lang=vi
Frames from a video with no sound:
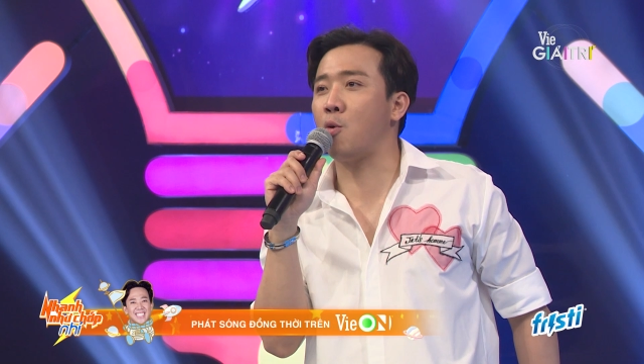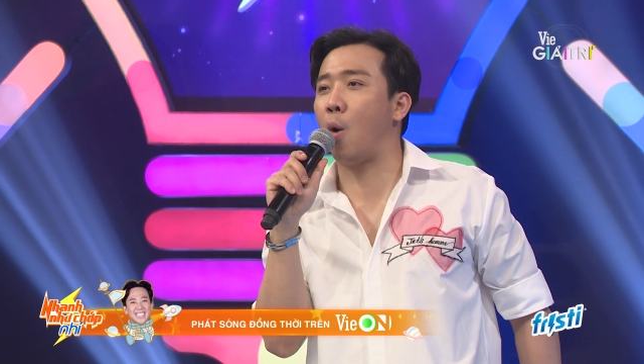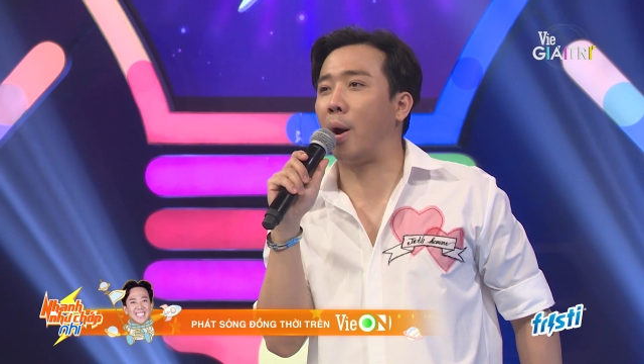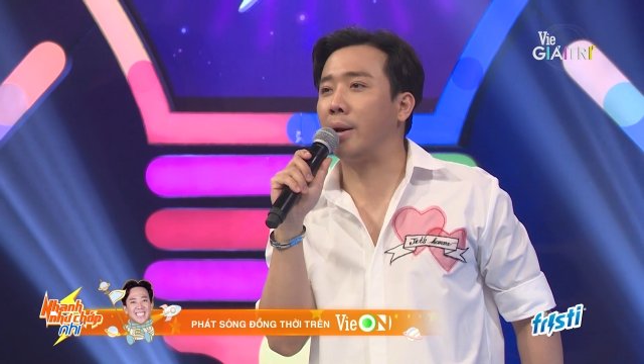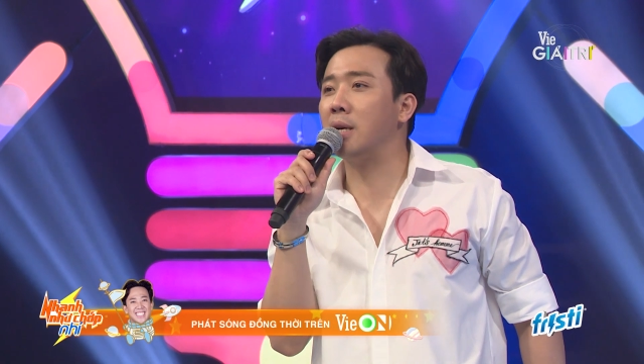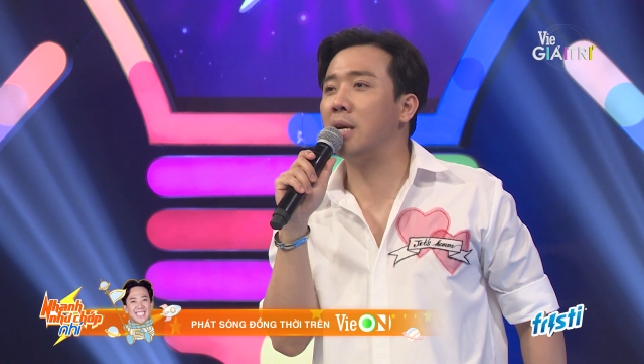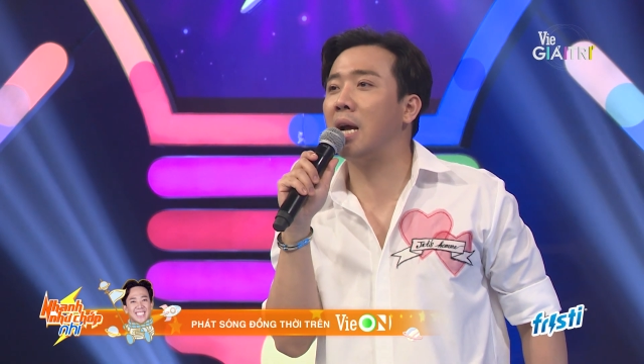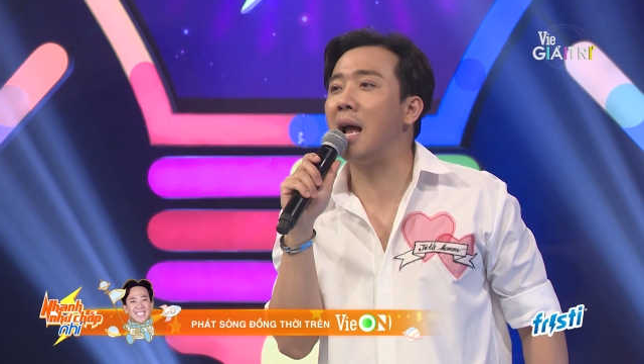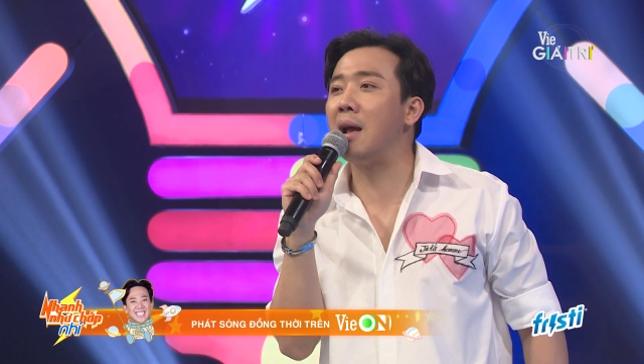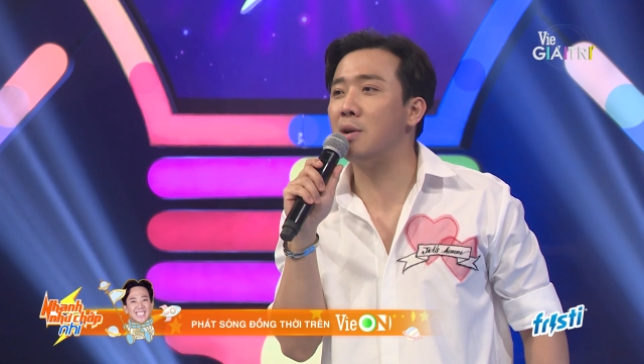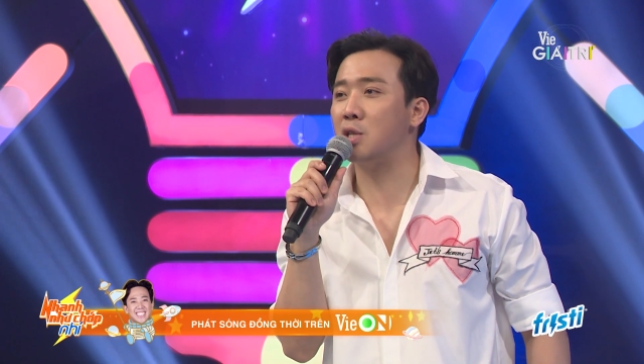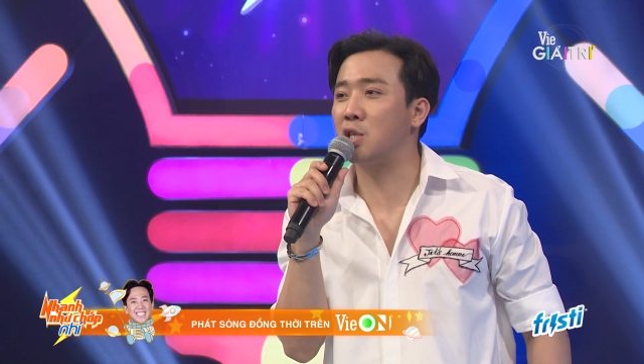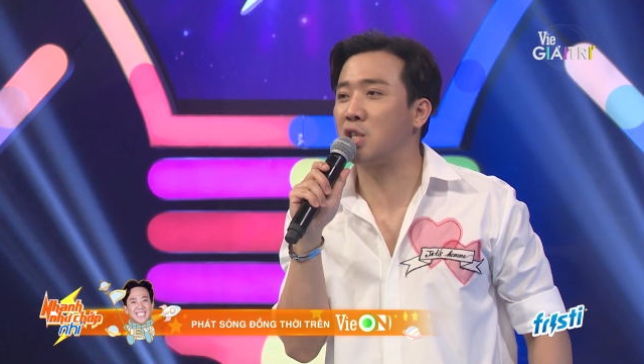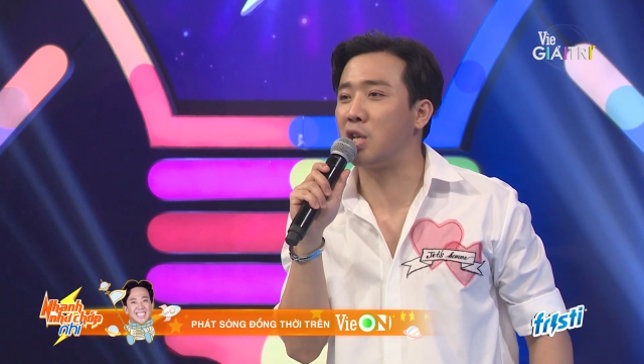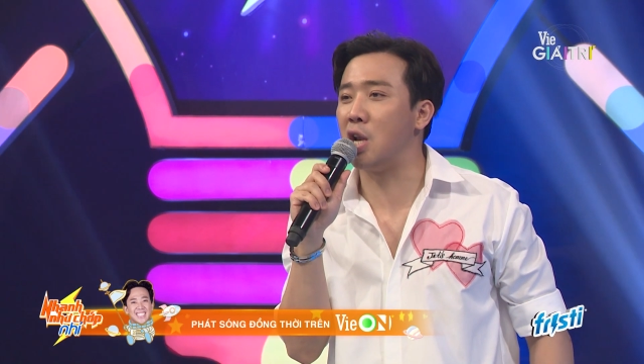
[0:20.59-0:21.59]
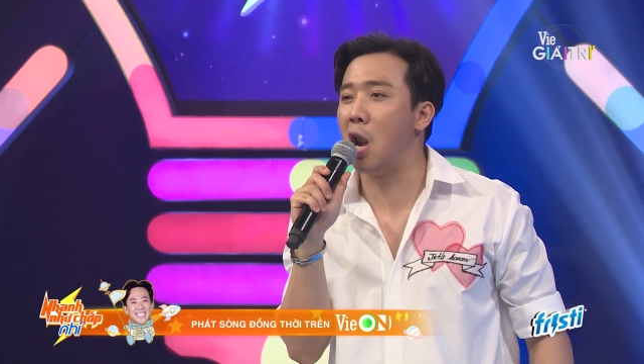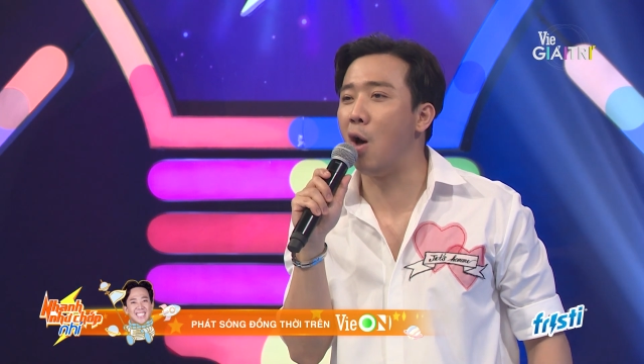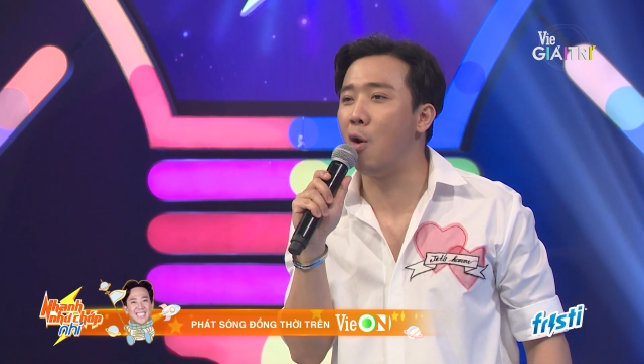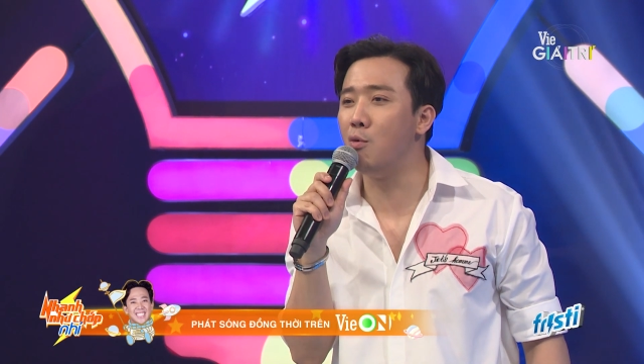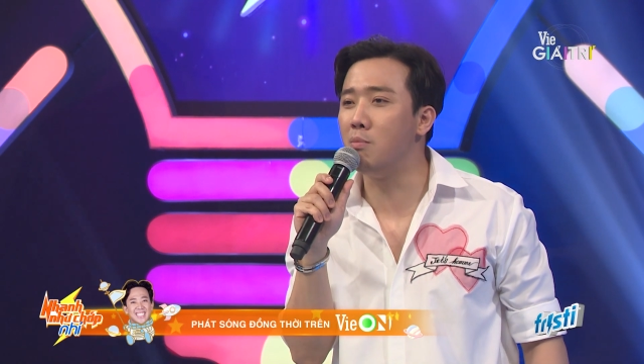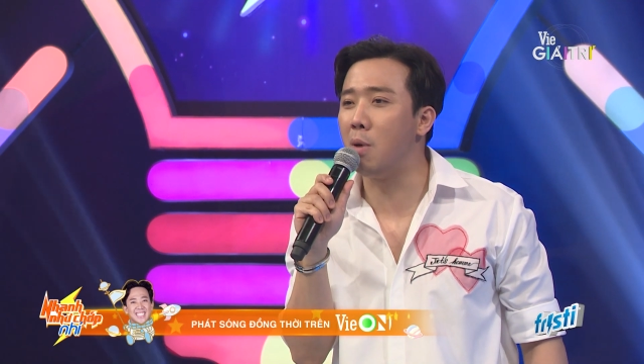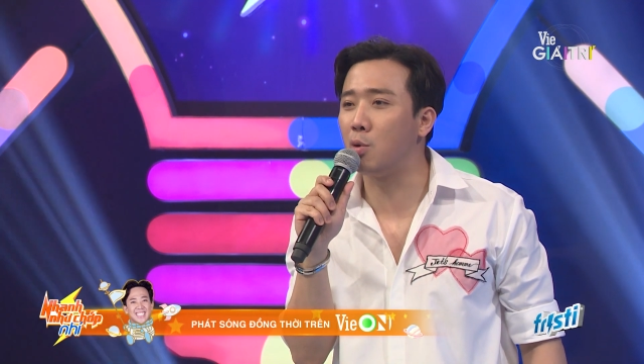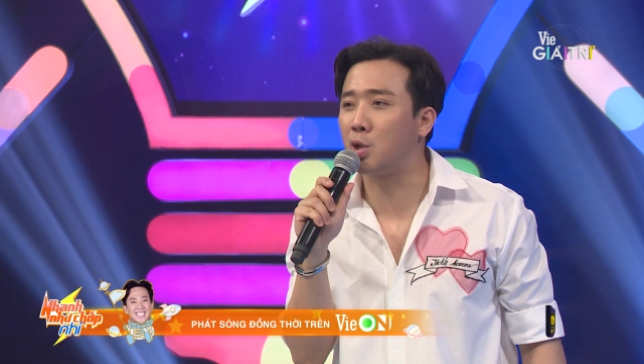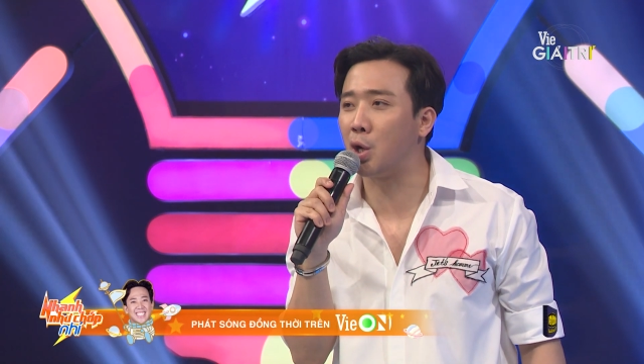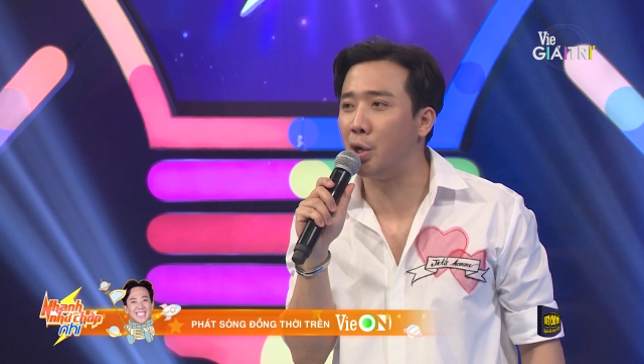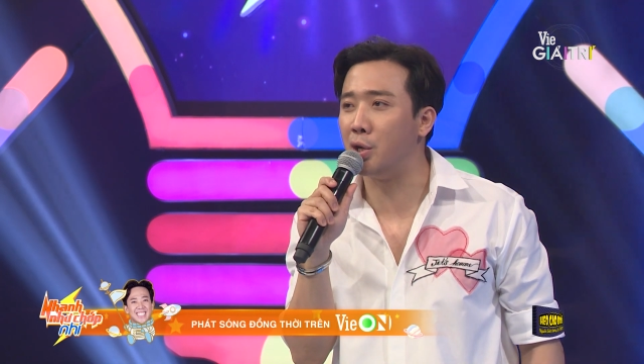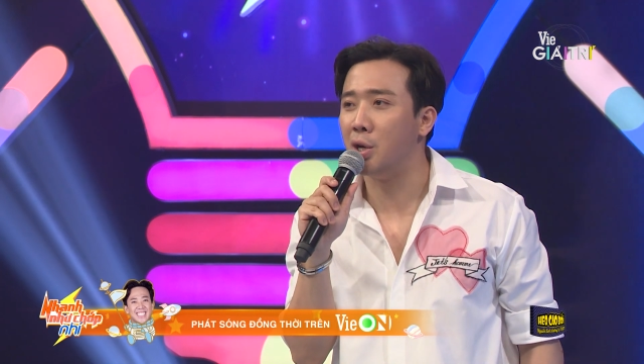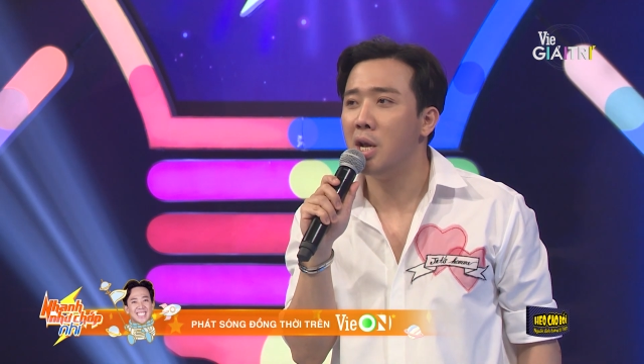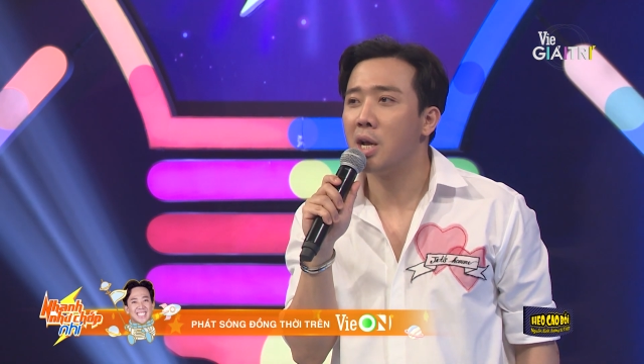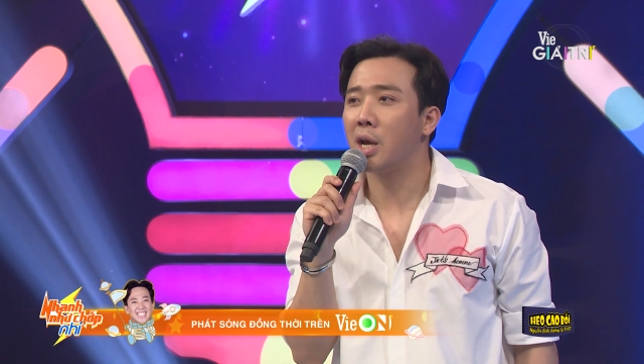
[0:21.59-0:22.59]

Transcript: khoảnh khắc slow motion